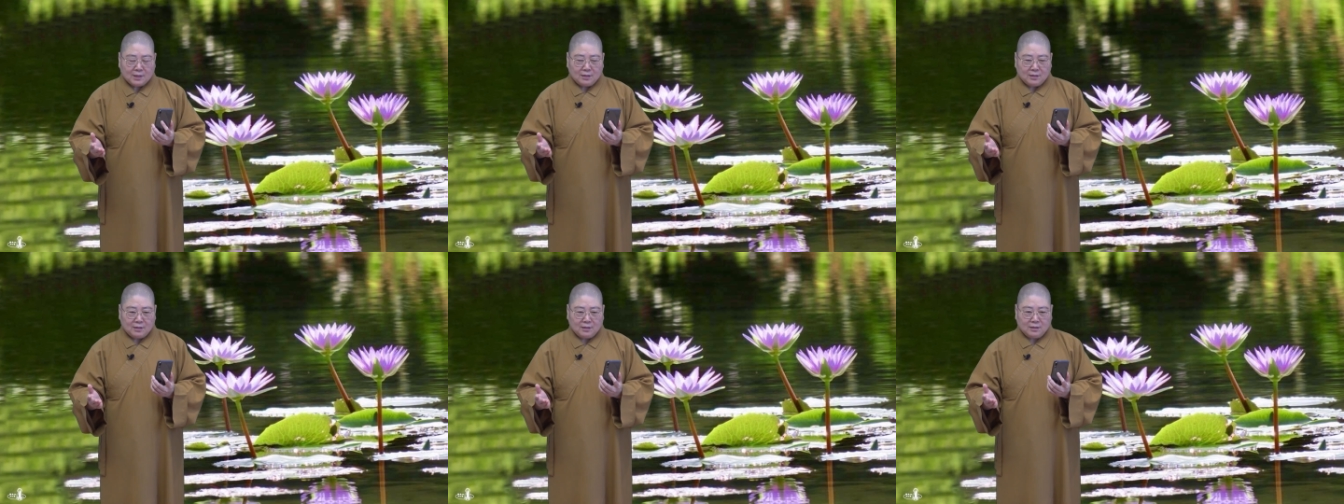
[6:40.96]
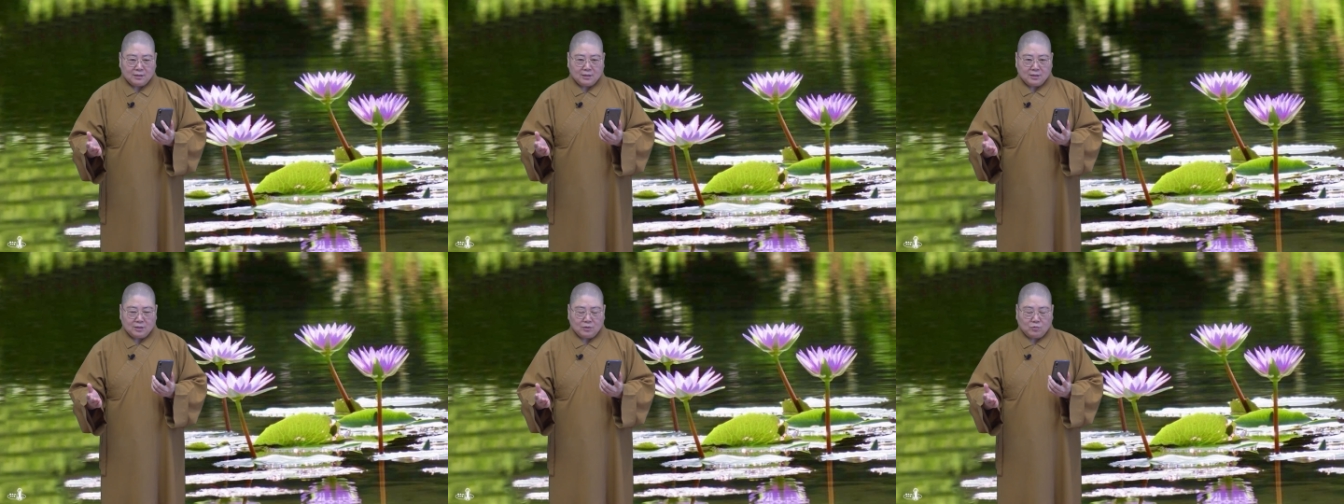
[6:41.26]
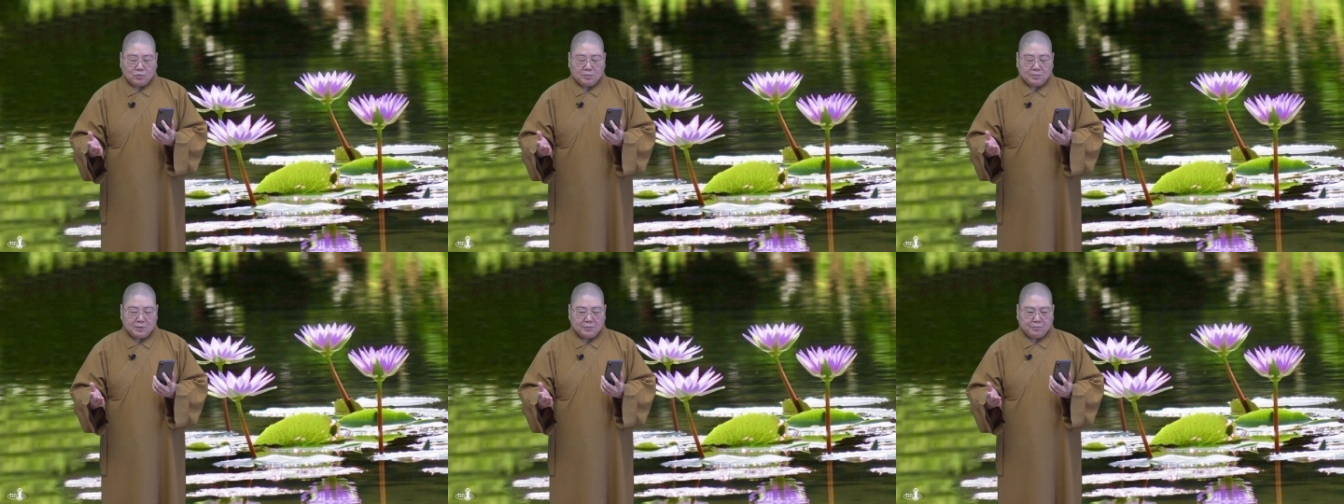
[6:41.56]
呃，
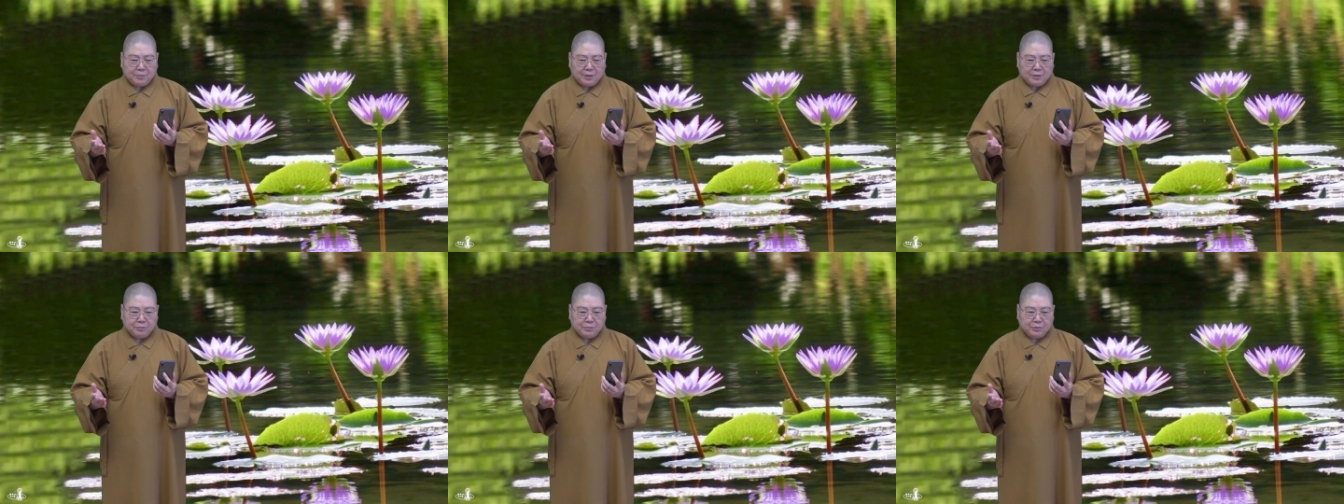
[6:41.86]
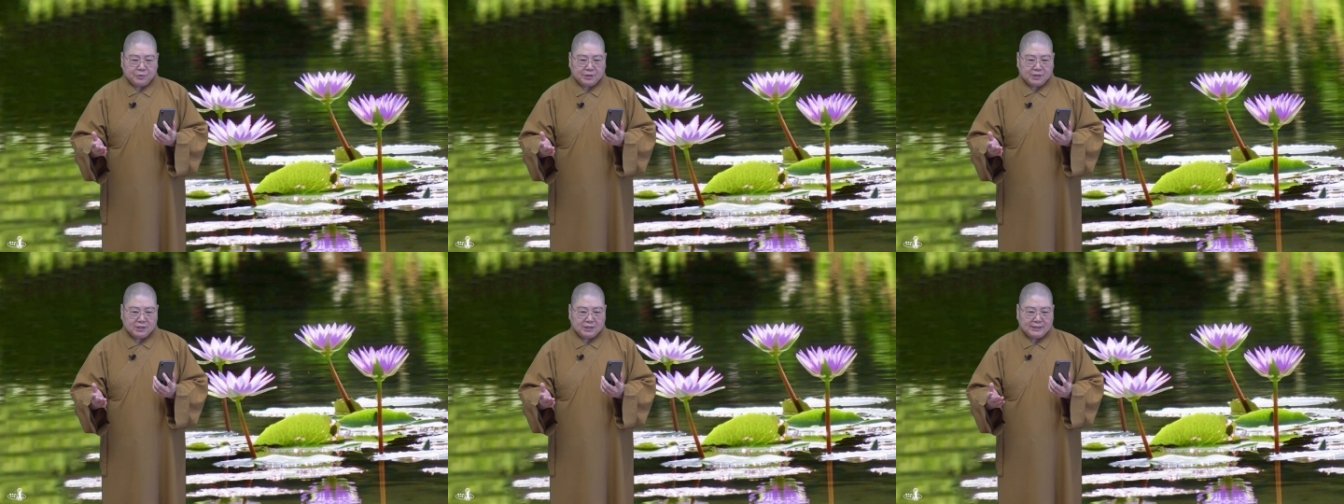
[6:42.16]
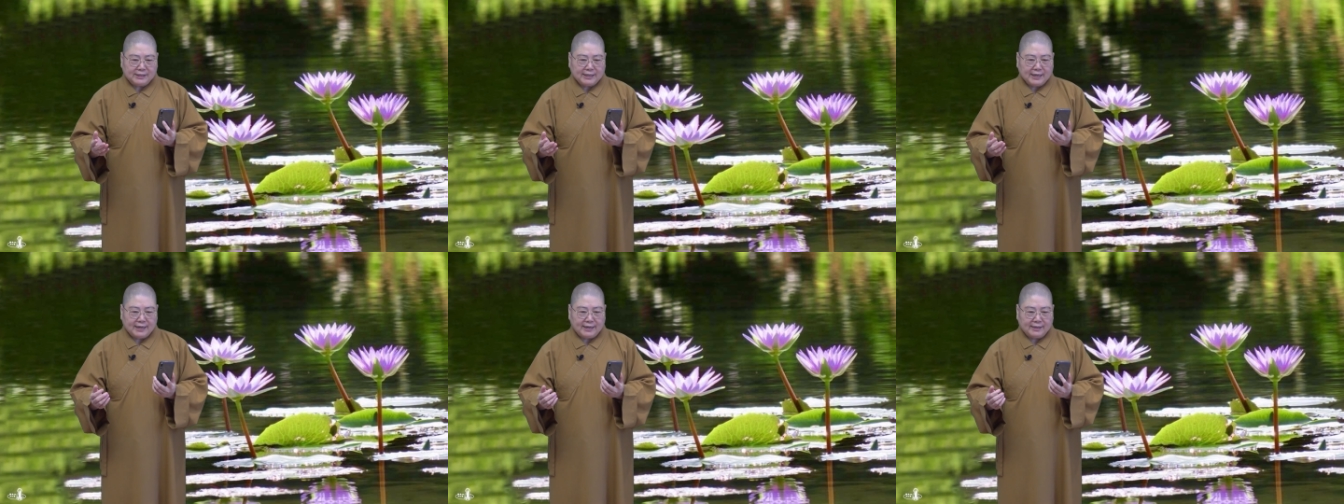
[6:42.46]
我们并不是
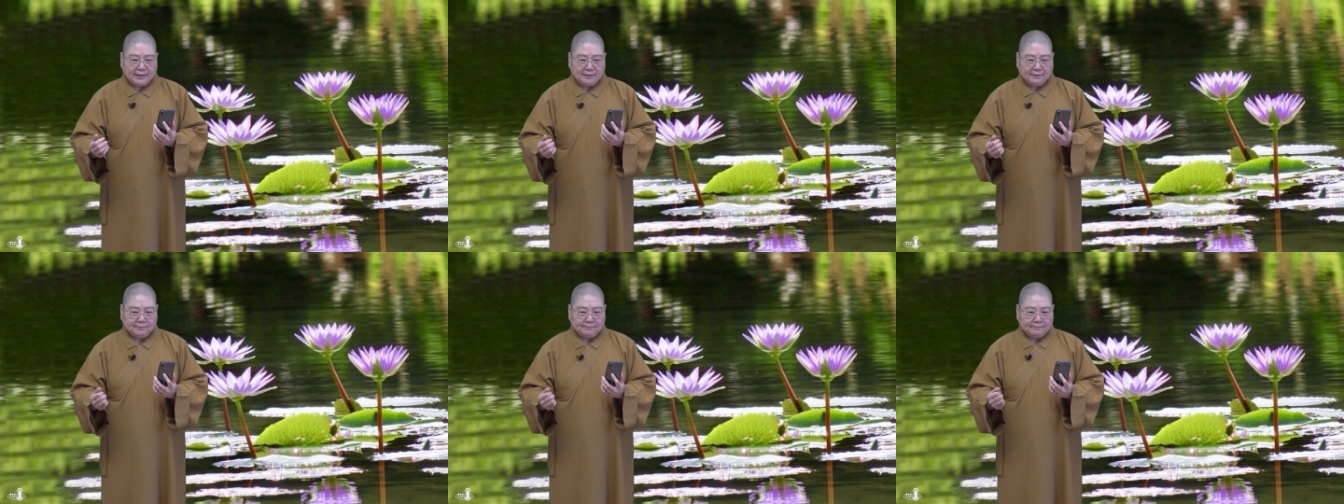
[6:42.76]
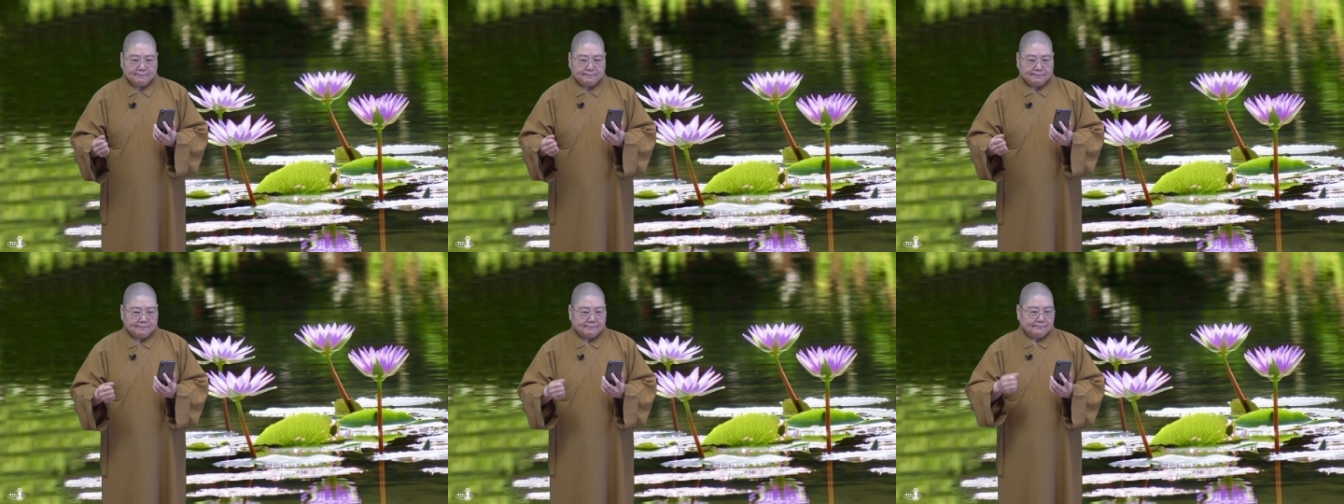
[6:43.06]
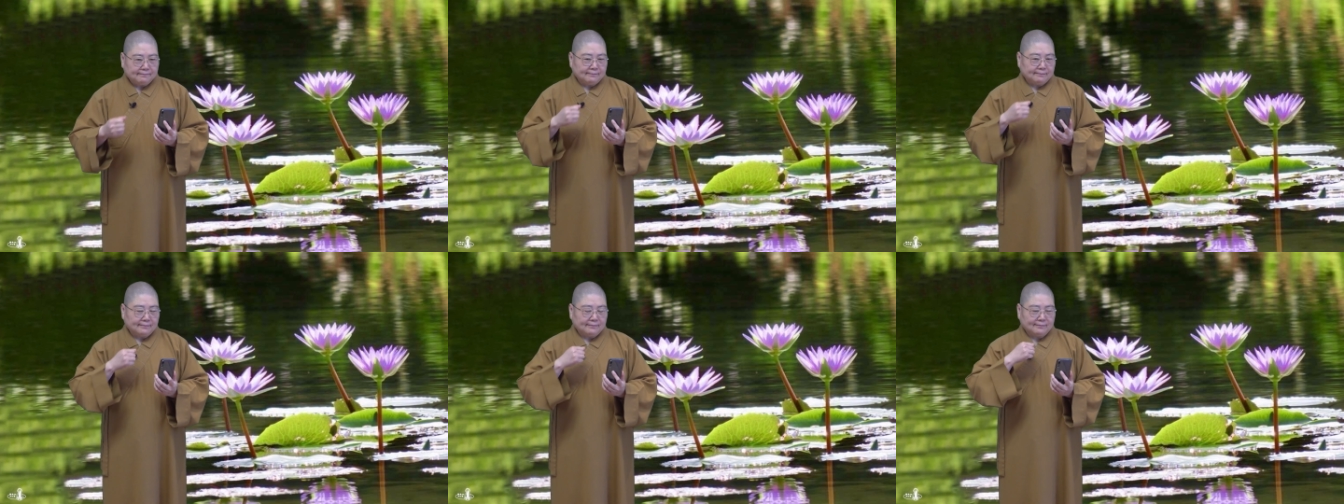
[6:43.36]
在
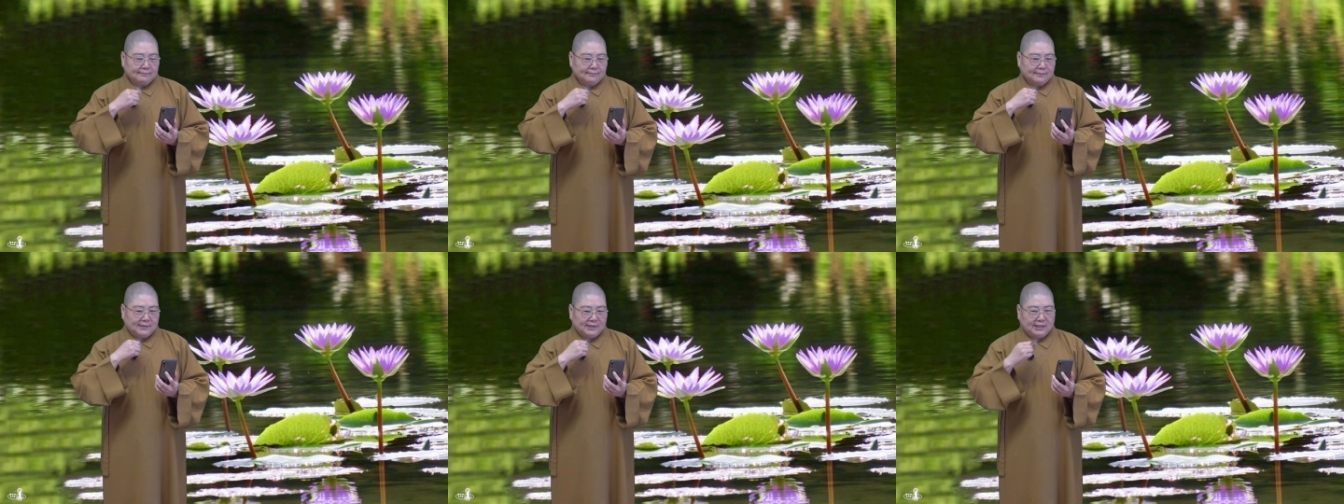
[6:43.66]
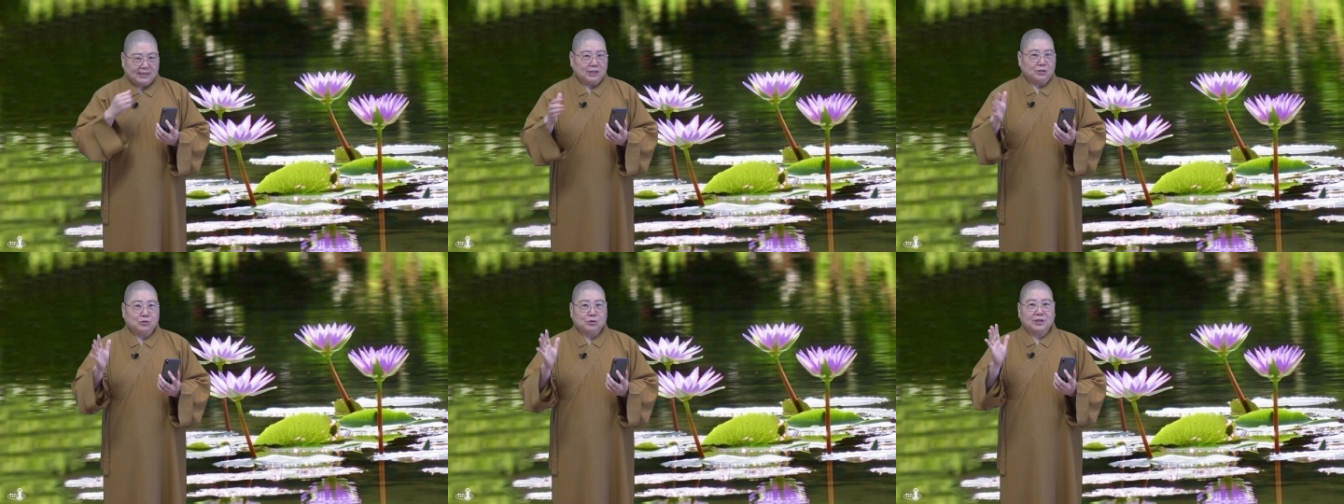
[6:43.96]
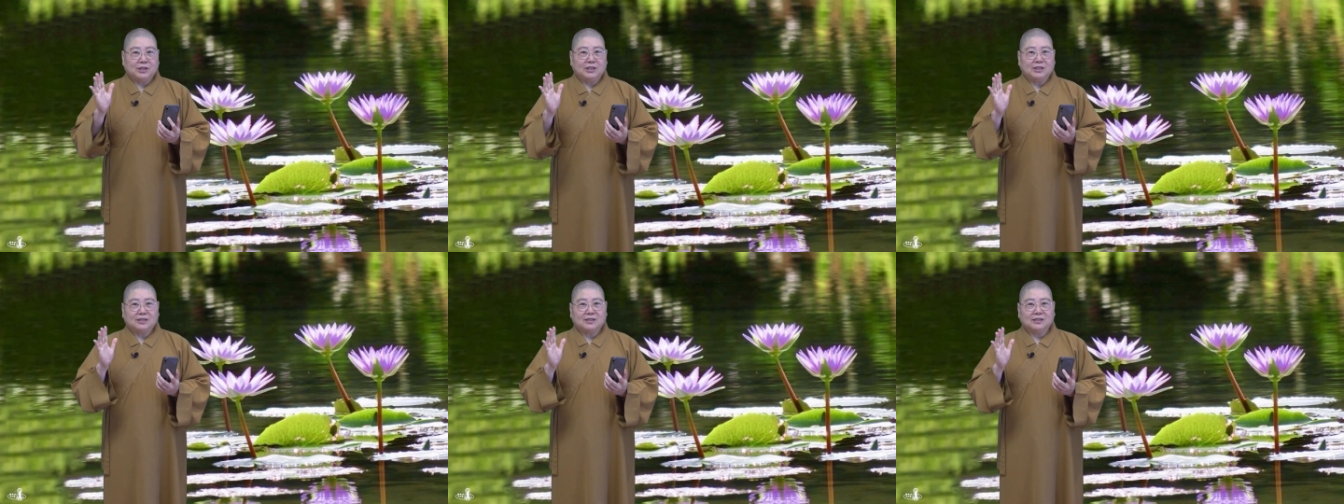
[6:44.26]
解
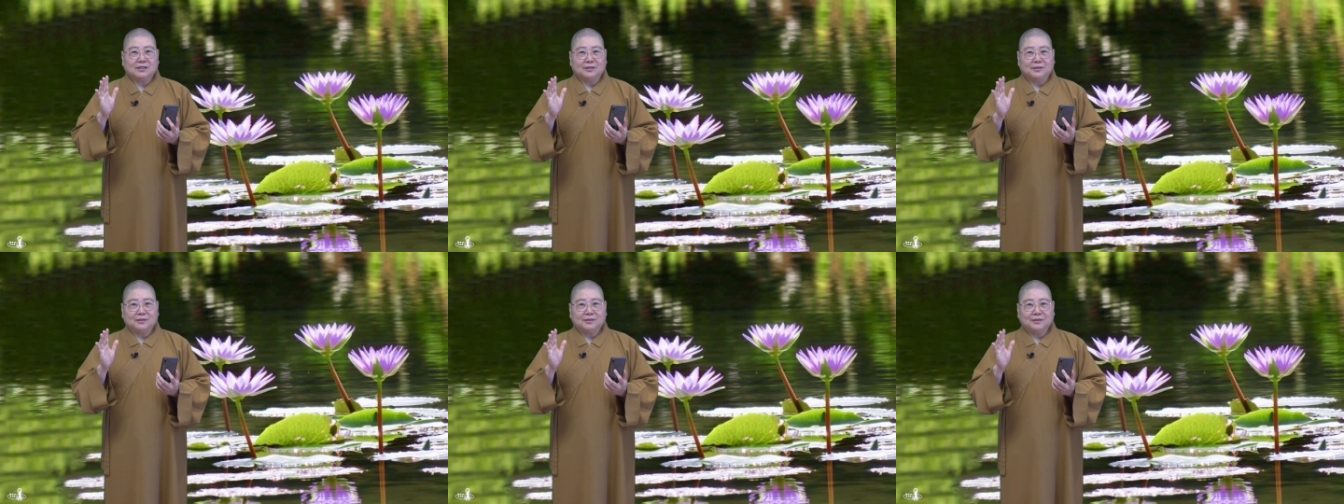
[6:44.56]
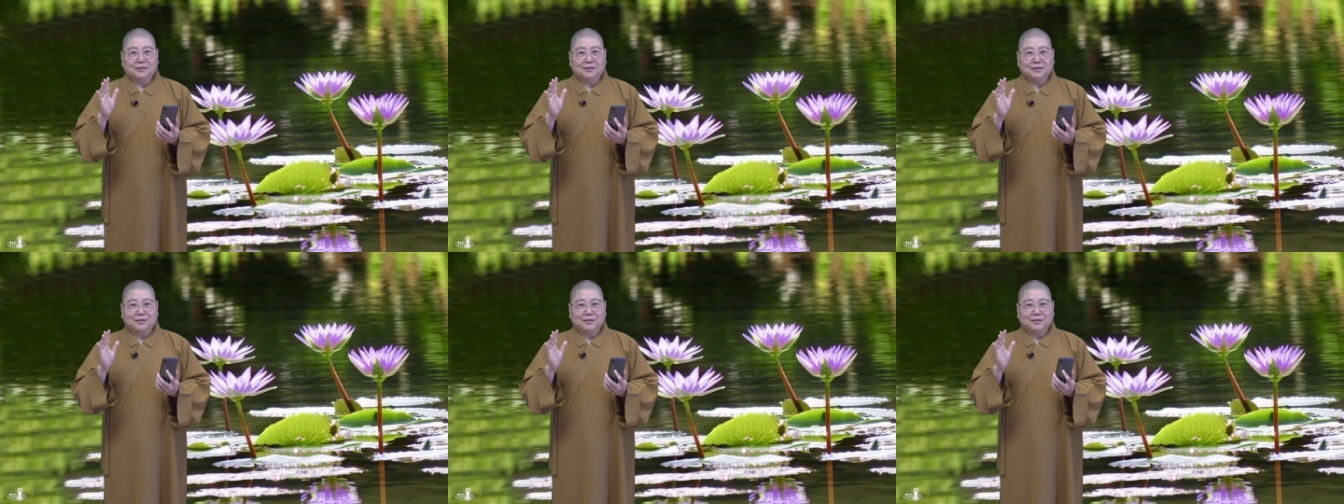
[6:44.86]
决一个。